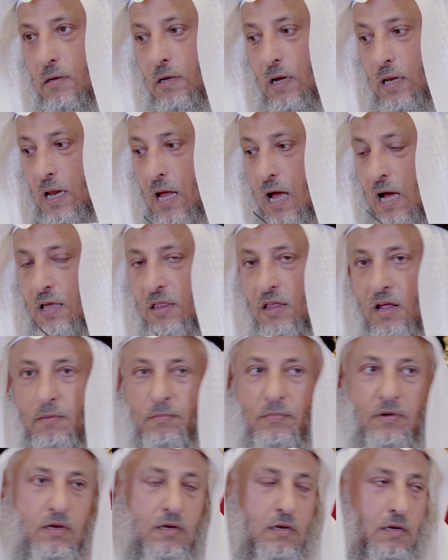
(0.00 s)
يعني أكثر
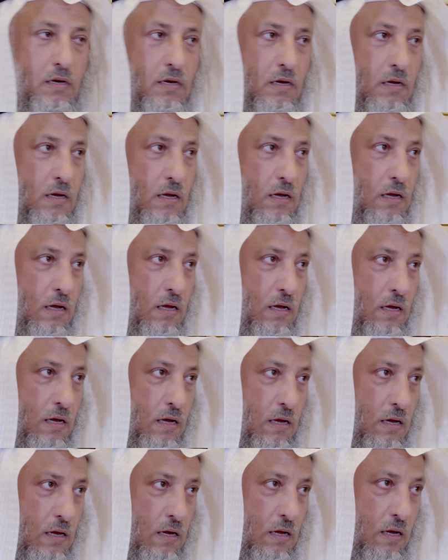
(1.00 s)
من
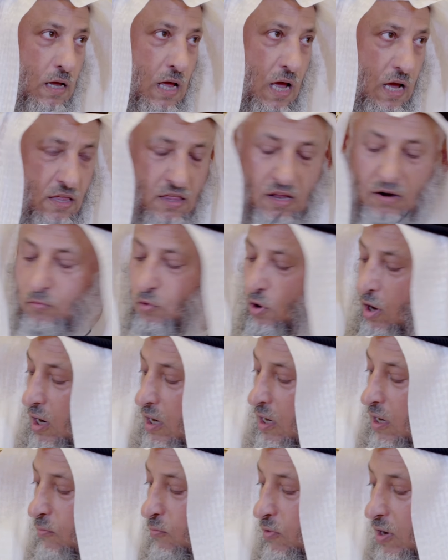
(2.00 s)
آه، أكثر
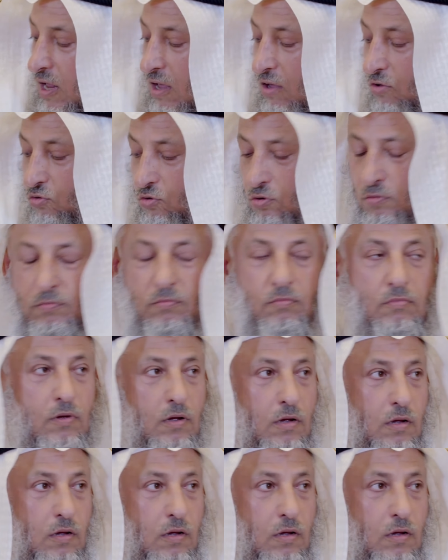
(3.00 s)
محرم ولا يصوم